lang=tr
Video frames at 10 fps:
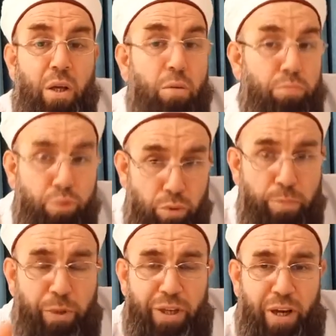
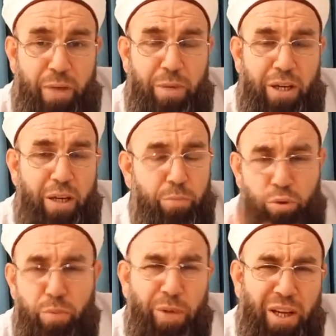Bütün peygamberler,
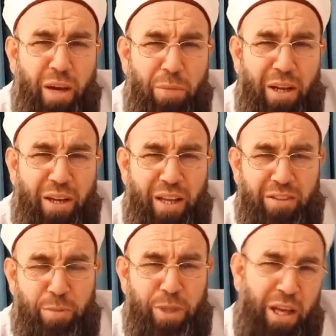bütün peygamberleri
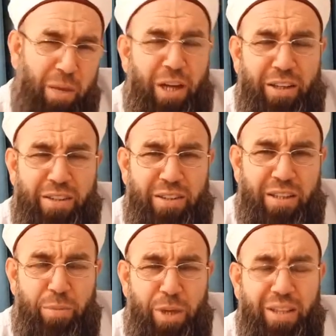yazmayın. Emanet ne
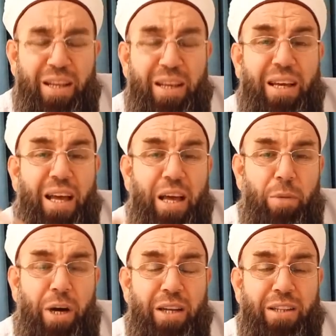demek?
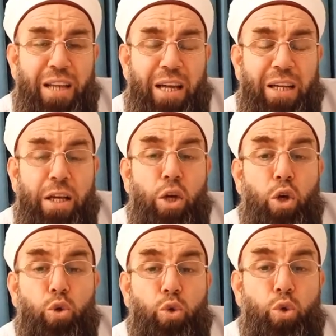Emanet yani
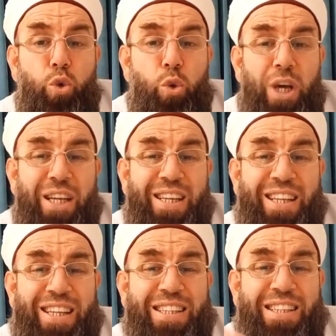
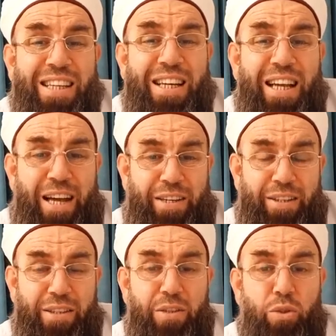
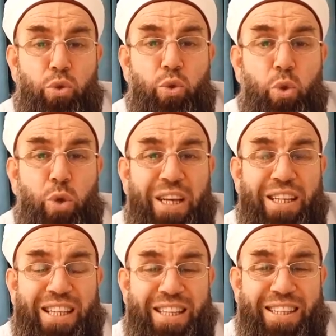güvenilirdirler.
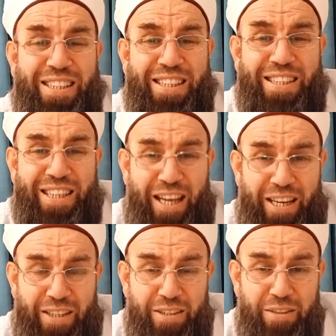
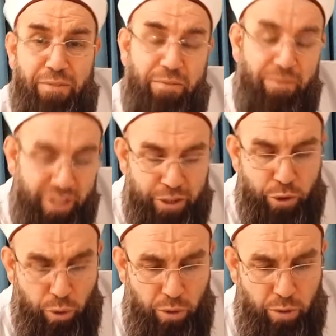Güvenilirdirler.
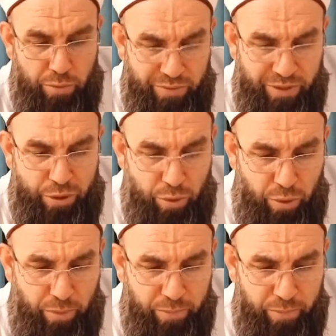Virgül, virgül.